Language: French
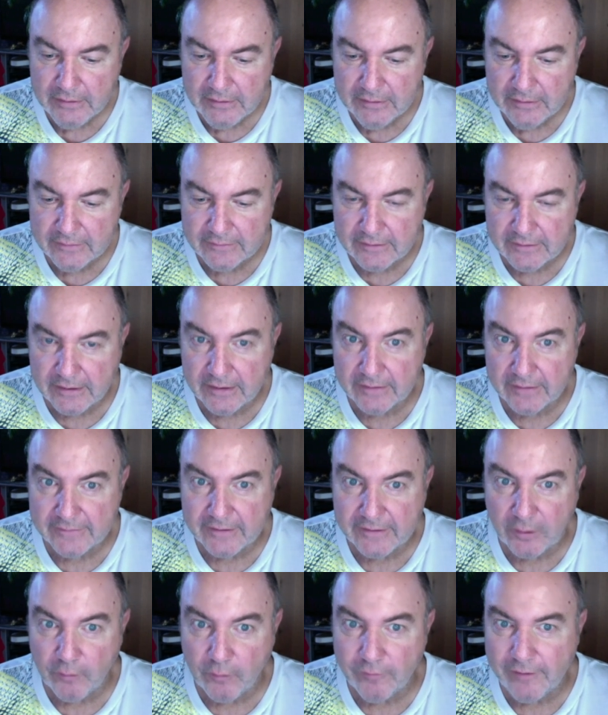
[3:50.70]
ça,
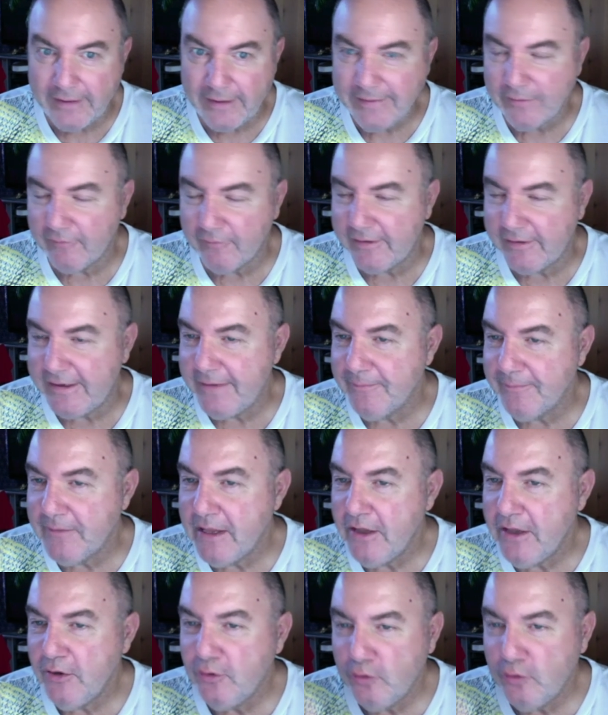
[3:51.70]
reflète, on va dire.
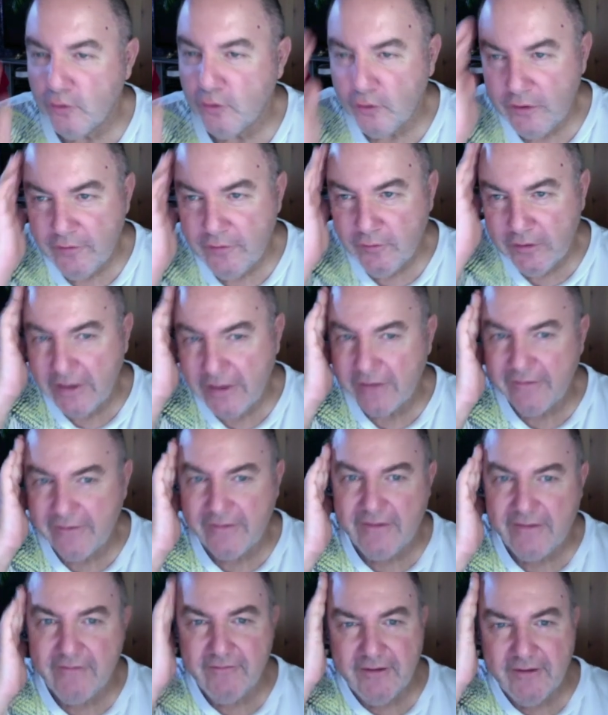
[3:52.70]
Donc au niveau de la
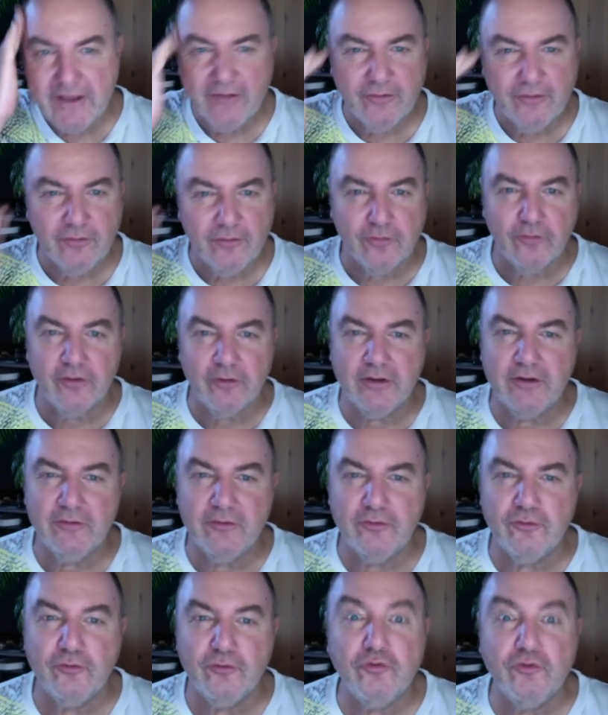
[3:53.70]
signification et
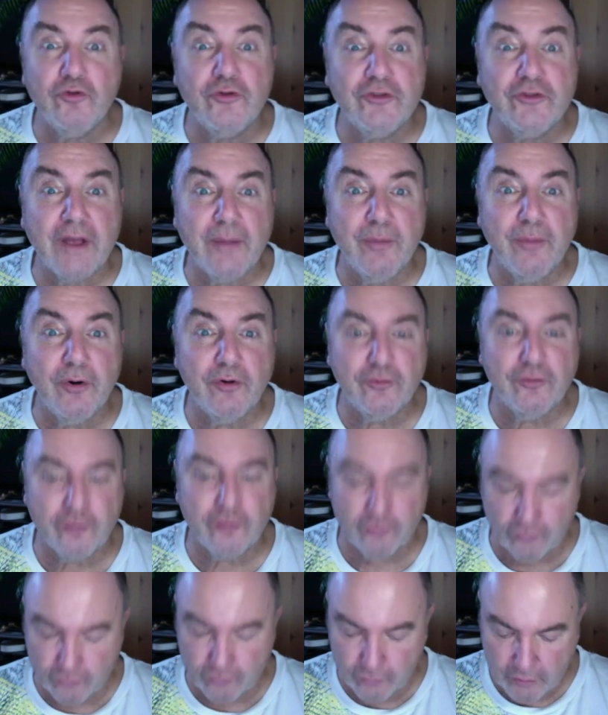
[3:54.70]
de, du symbole
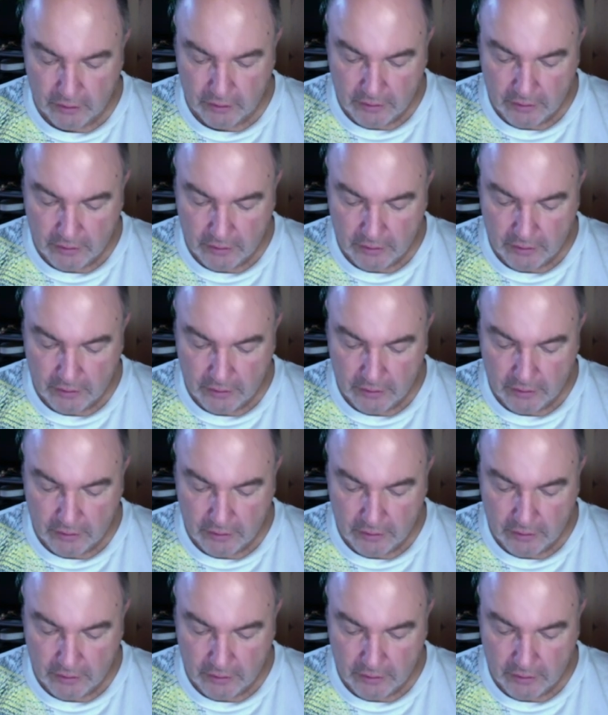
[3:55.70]
surtout,